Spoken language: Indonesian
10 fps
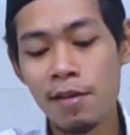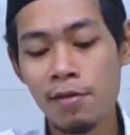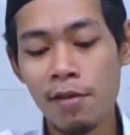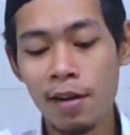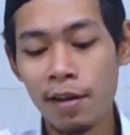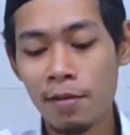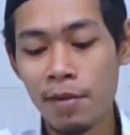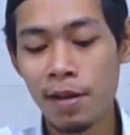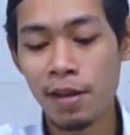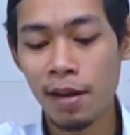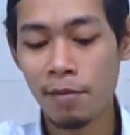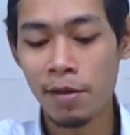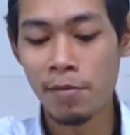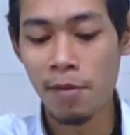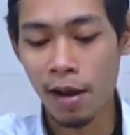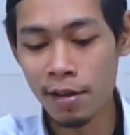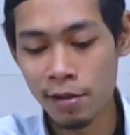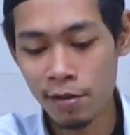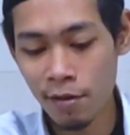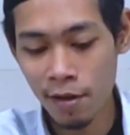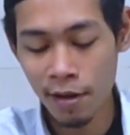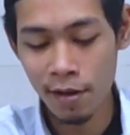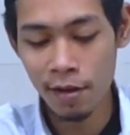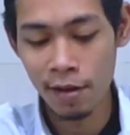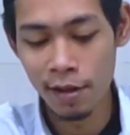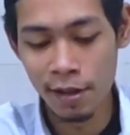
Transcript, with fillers: iku kan namanya namimah iso ya kan